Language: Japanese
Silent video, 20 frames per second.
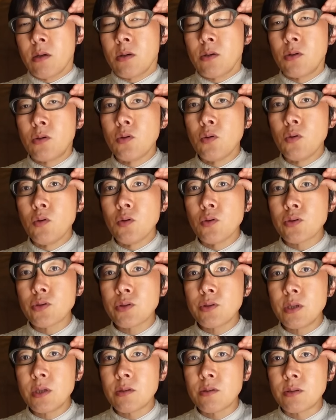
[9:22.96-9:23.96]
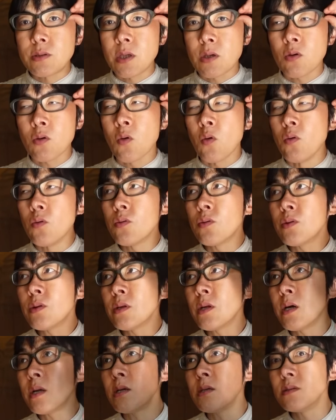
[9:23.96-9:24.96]
ロース肉ってこ
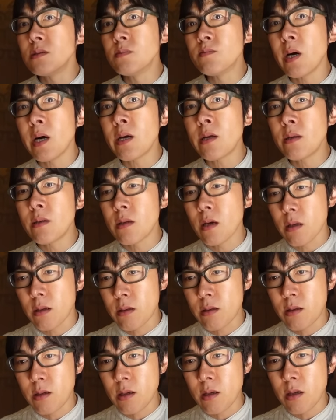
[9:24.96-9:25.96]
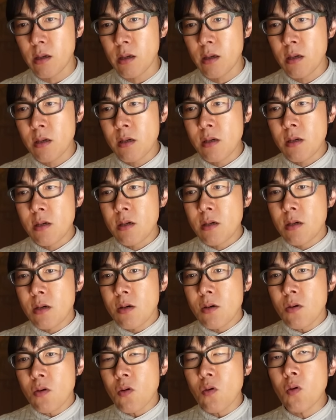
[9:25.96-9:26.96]
んなにうまいんだって
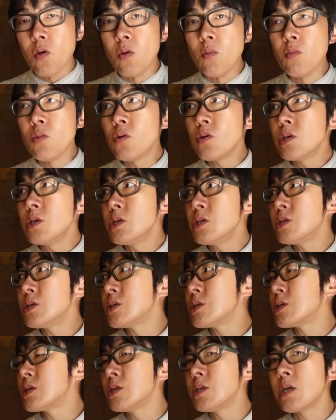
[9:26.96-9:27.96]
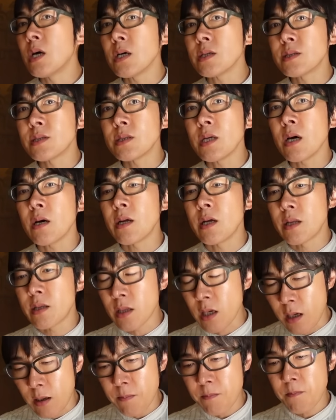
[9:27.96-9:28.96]
思い知らされ
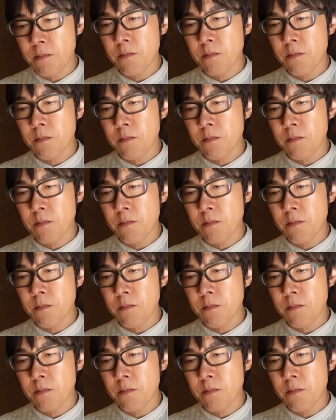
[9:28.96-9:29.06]
た。